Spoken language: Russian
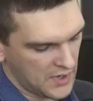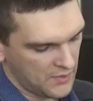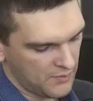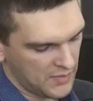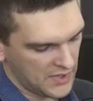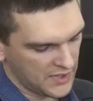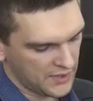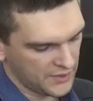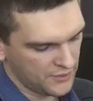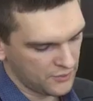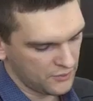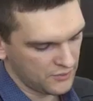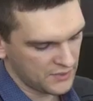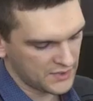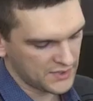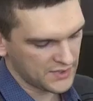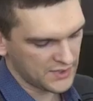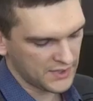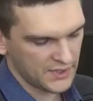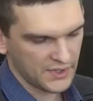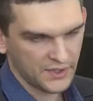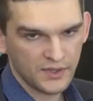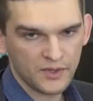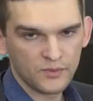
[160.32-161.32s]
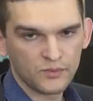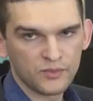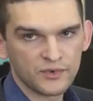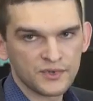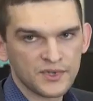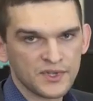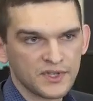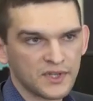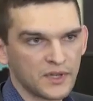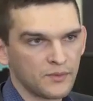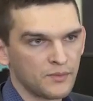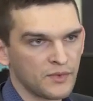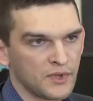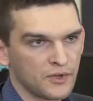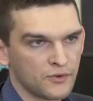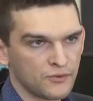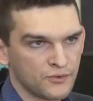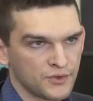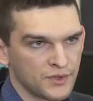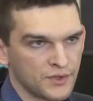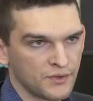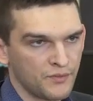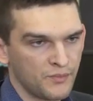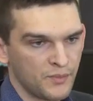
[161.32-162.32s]
обогнется и не будет
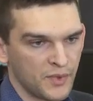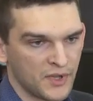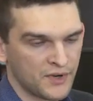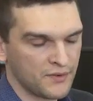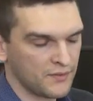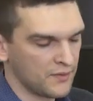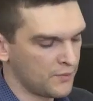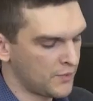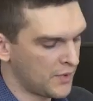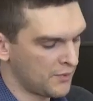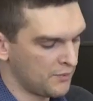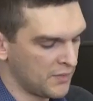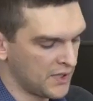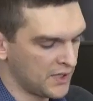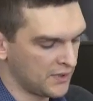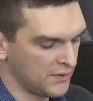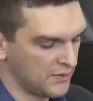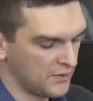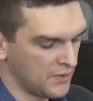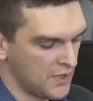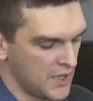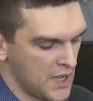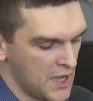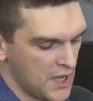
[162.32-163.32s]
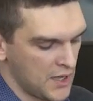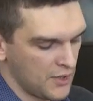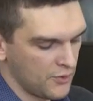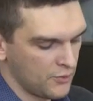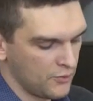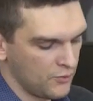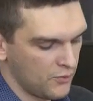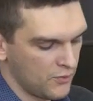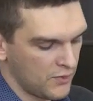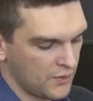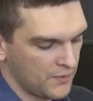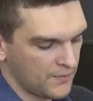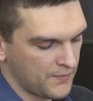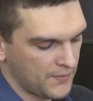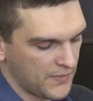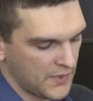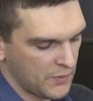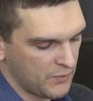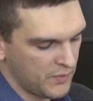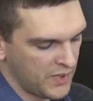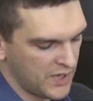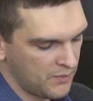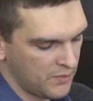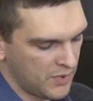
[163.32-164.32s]
обнаружен в первый момент. Но
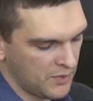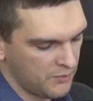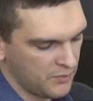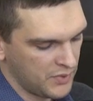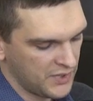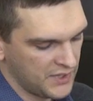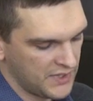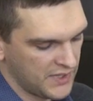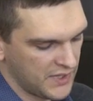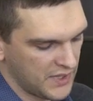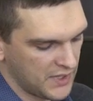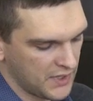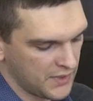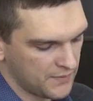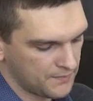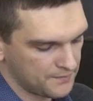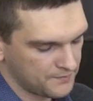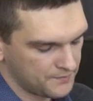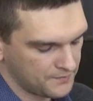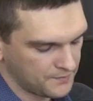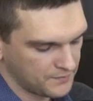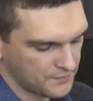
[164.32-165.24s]
при попытке